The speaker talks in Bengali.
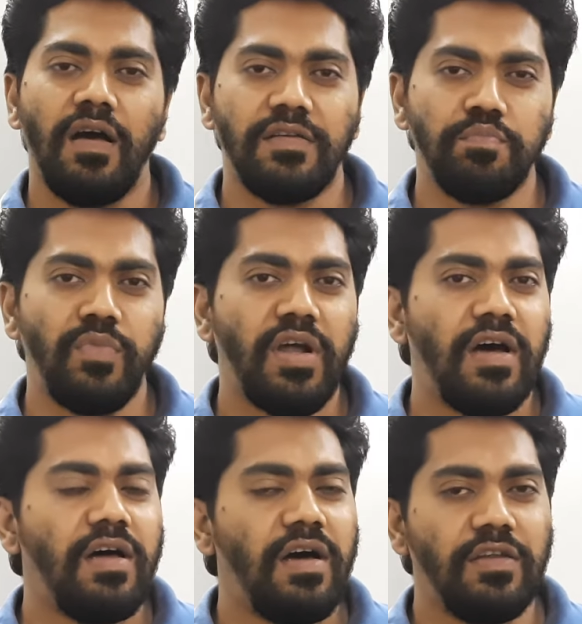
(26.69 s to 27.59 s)
আমরা
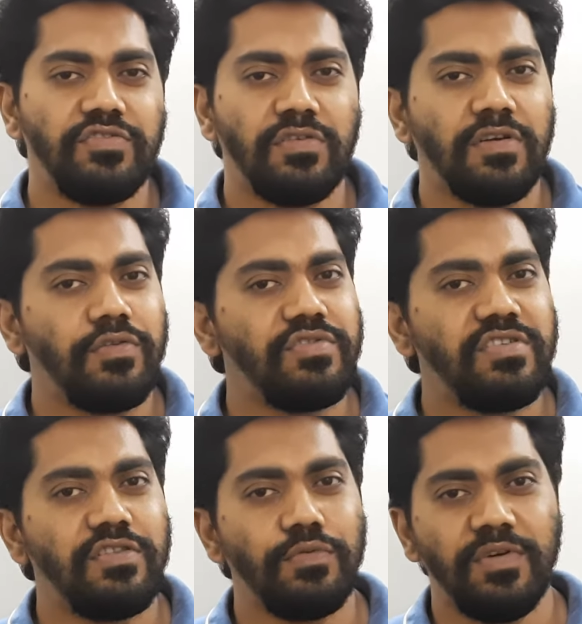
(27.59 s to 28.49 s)
আলোচনা করছি
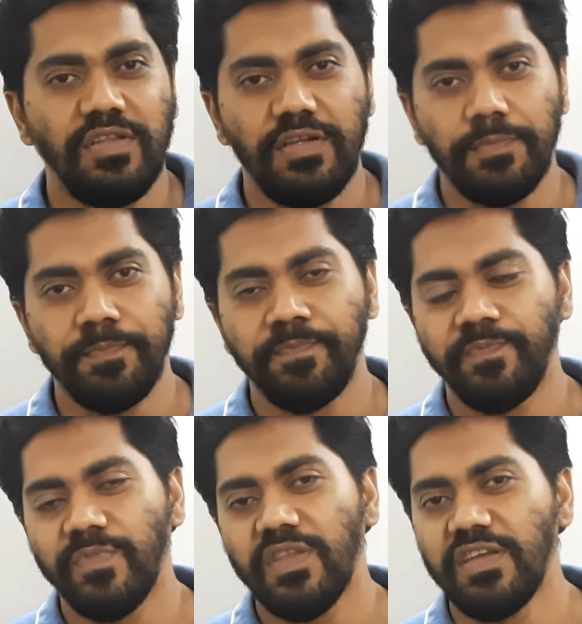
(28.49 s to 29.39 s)
তোমাদের
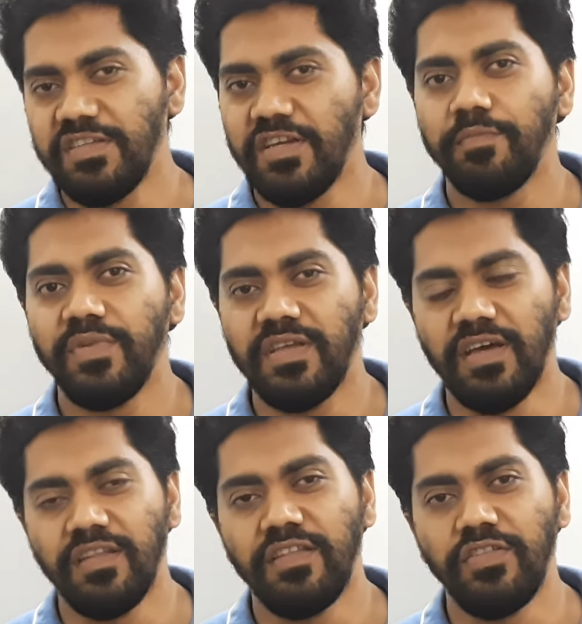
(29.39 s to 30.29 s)
হিসাব
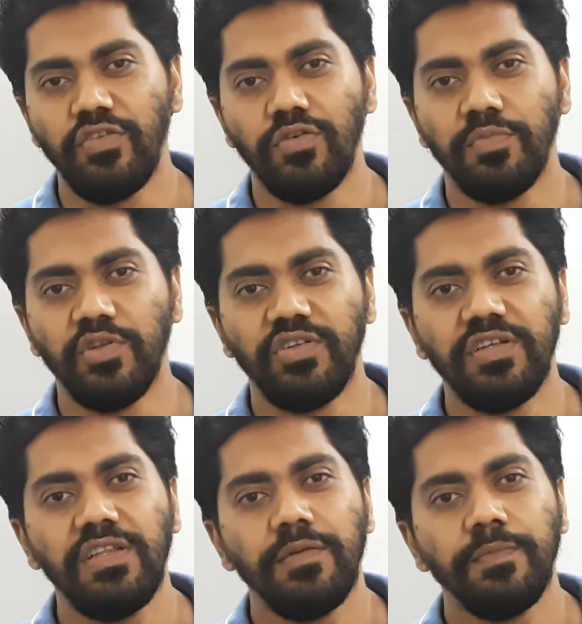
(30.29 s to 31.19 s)
বিজ্ঞান দ্বিতীয় পত্রের